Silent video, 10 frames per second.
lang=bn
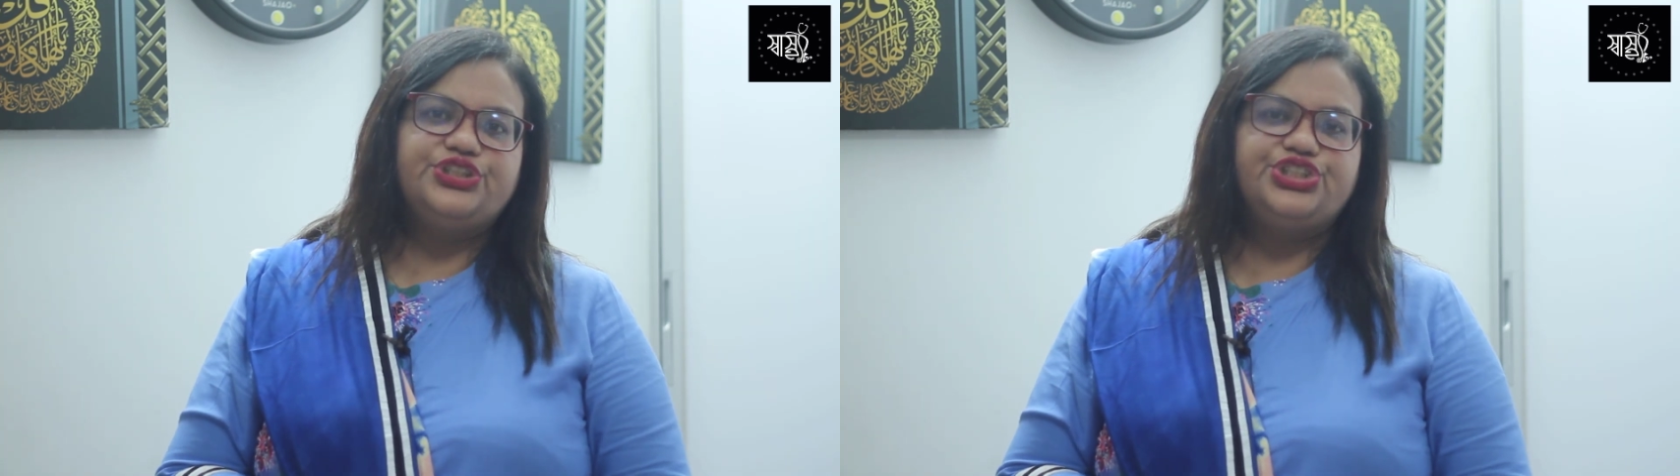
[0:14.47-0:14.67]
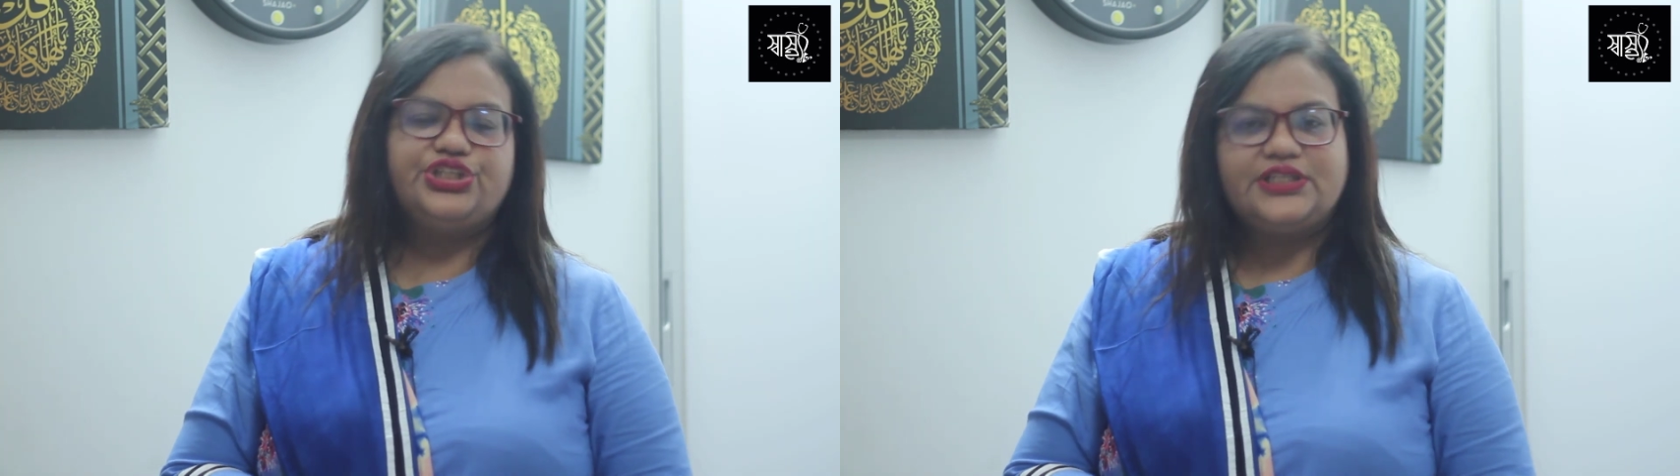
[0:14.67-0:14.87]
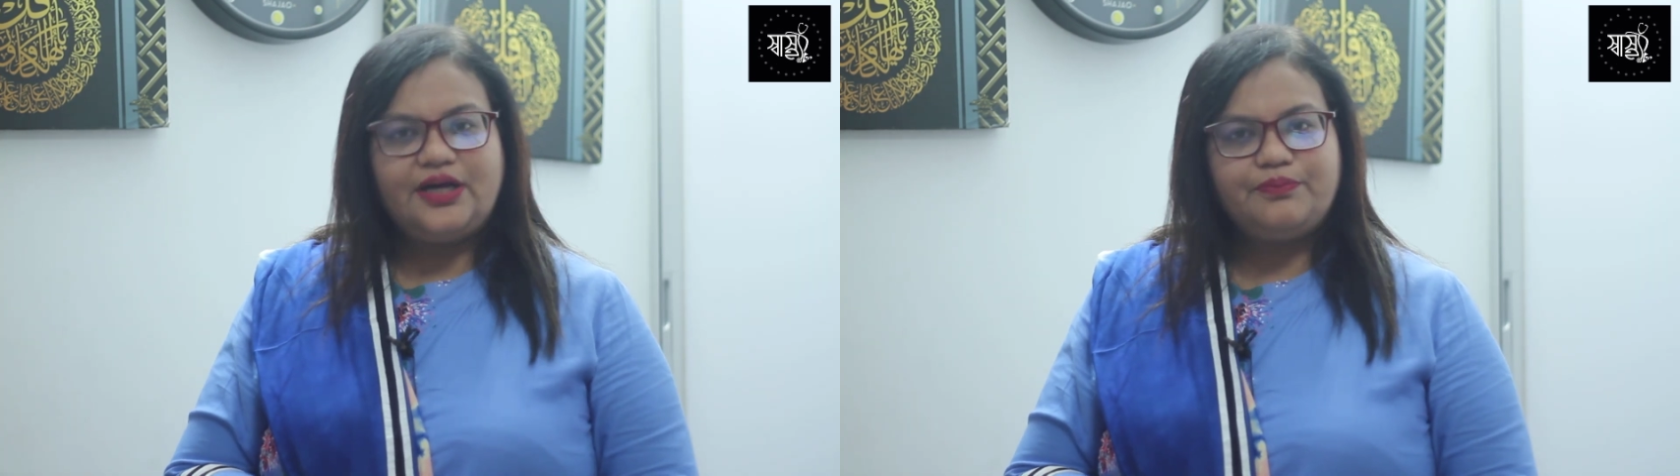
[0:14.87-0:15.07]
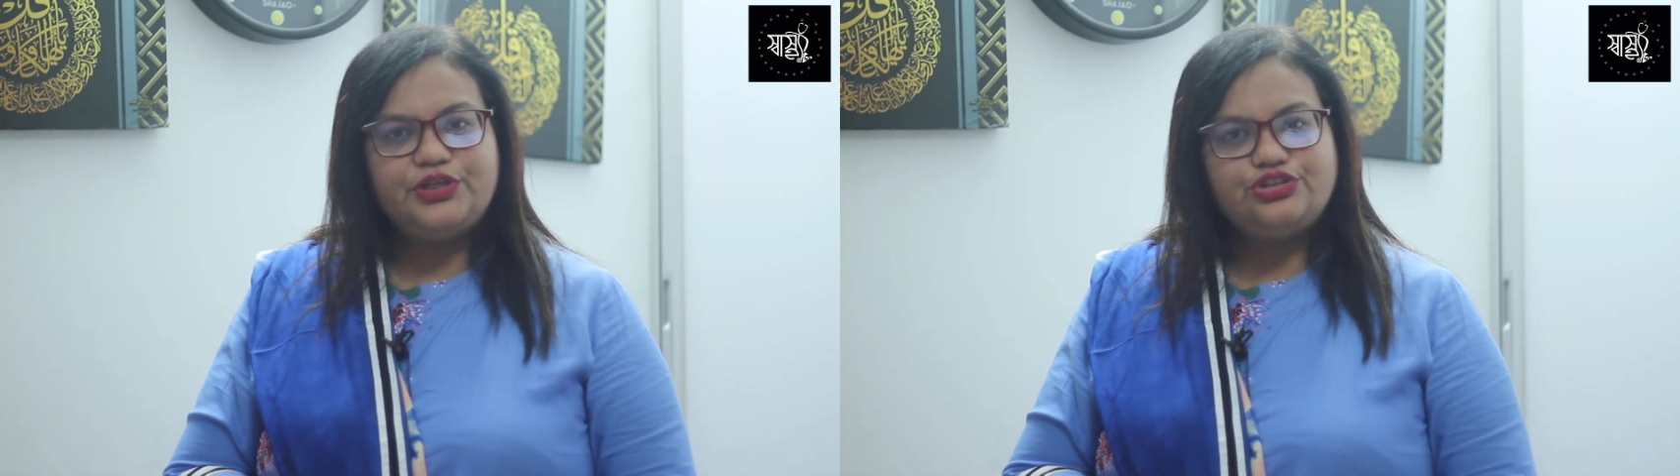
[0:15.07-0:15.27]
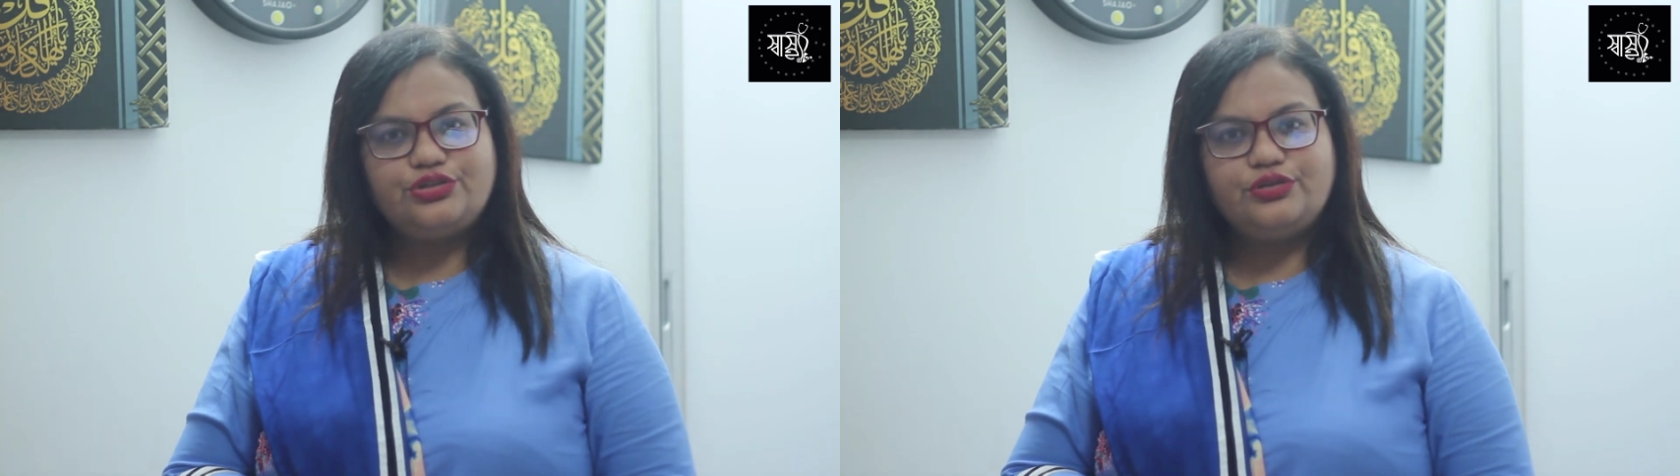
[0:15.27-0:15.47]
সেটা
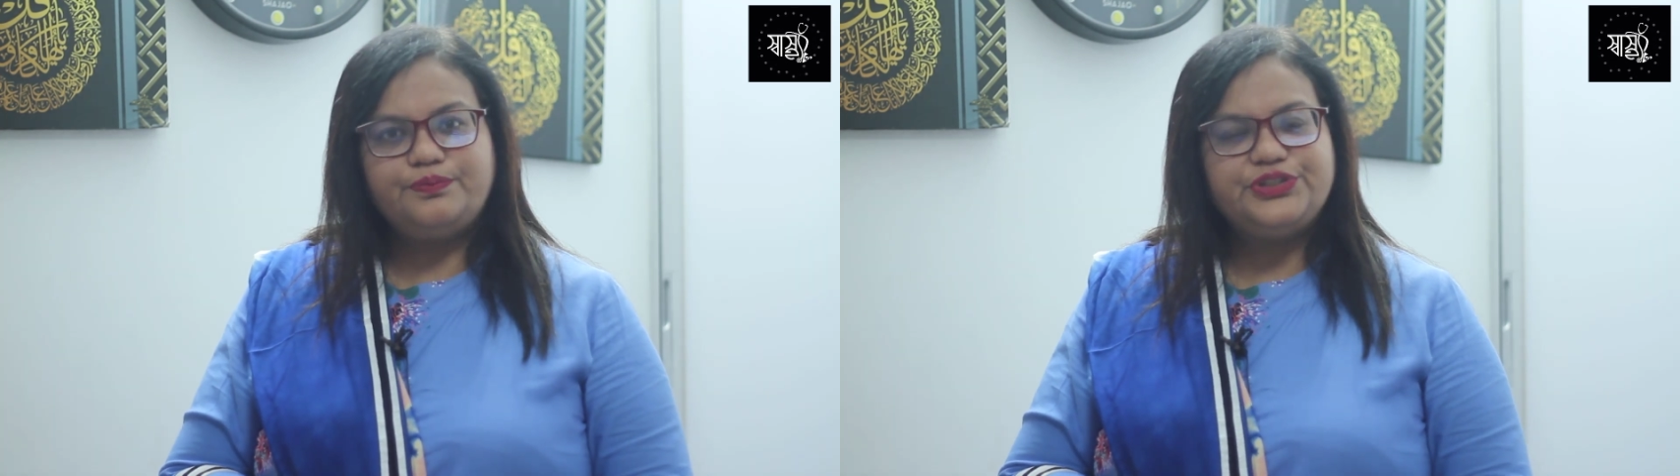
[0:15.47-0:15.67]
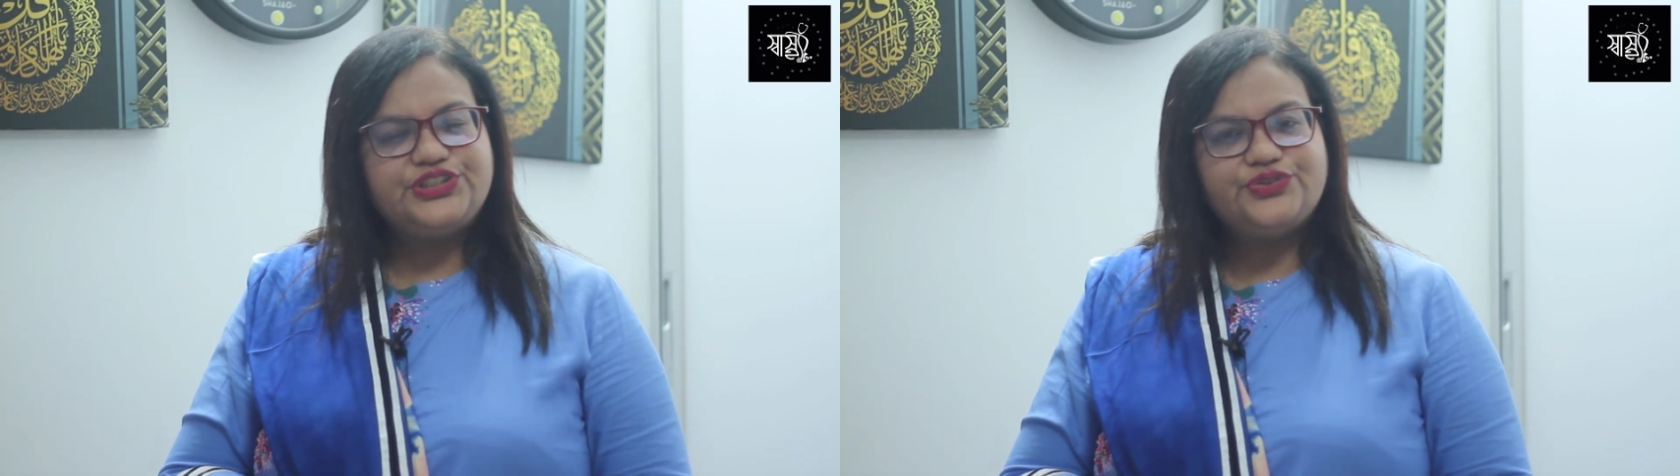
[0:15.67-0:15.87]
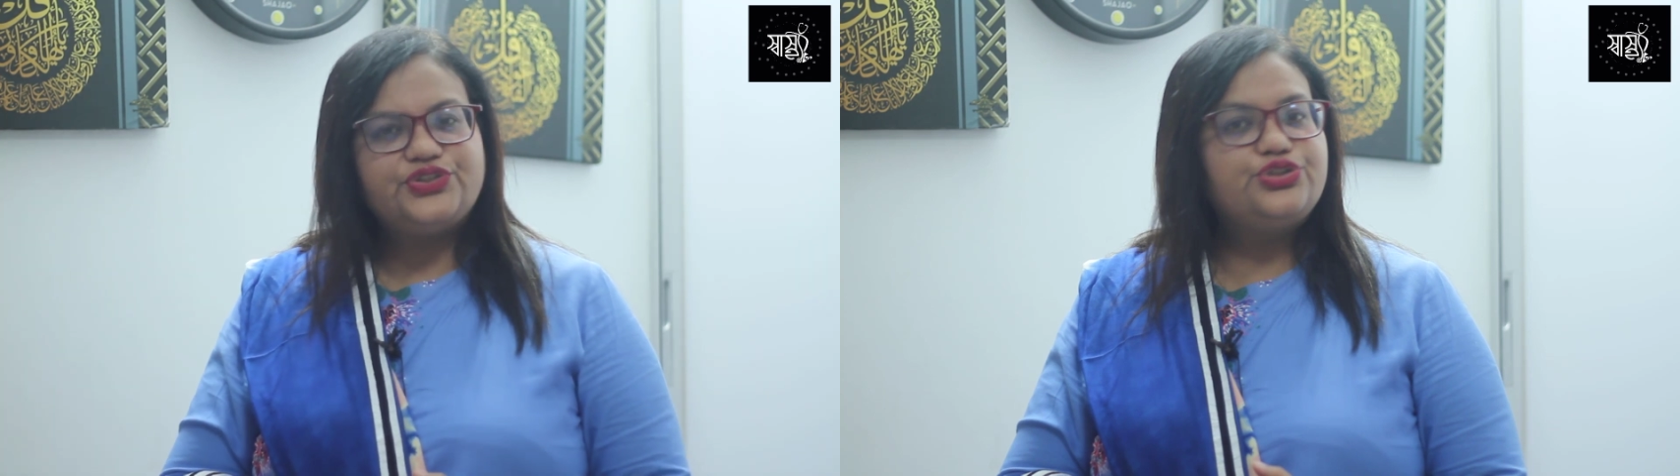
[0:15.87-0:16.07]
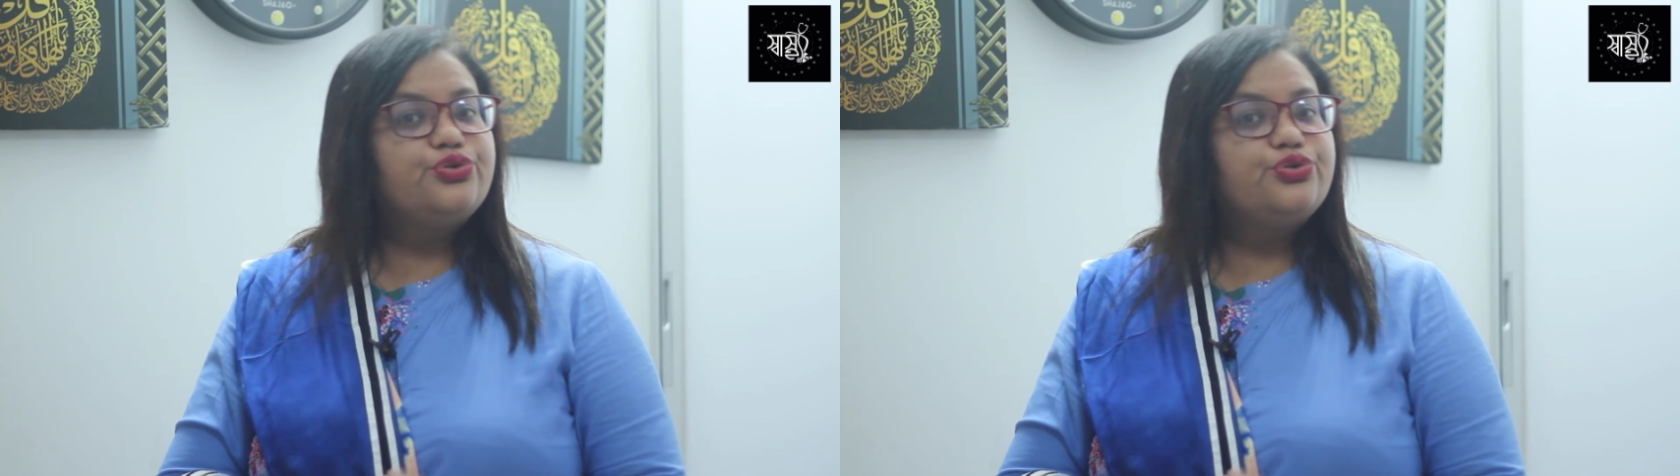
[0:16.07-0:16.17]
আপনার জন্য পিসিউসের